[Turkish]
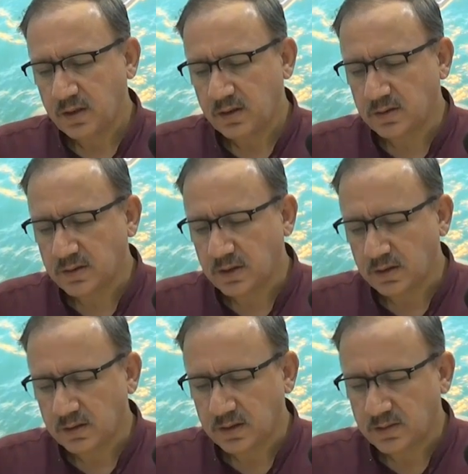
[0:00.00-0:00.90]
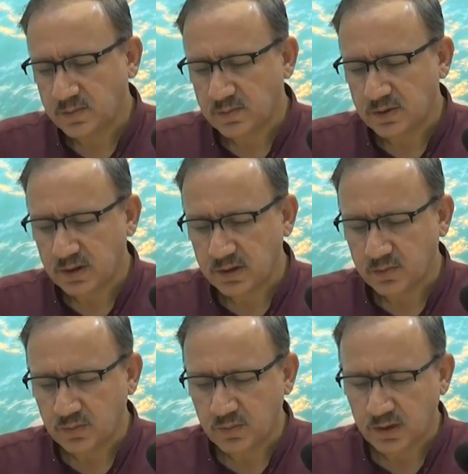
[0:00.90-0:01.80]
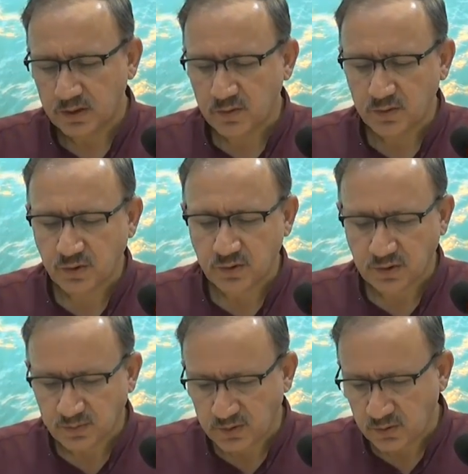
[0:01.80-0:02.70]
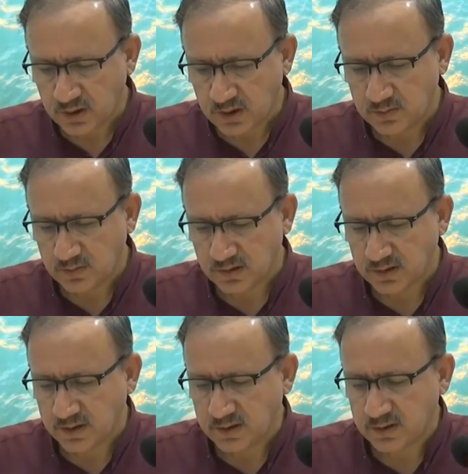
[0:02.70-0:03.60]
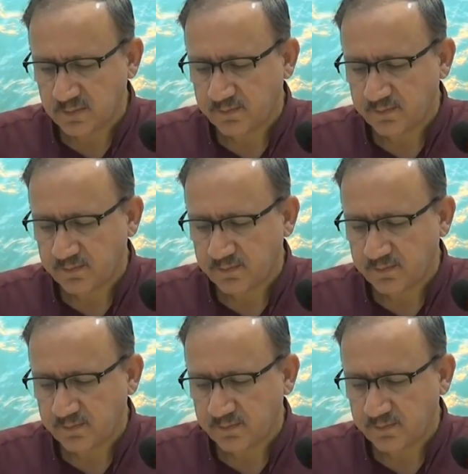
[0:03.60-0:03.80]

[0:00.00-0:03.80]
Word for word: insanlar birbirleriyle bu manada konuşuyorlar. Biz onlara girmeyeceğiz.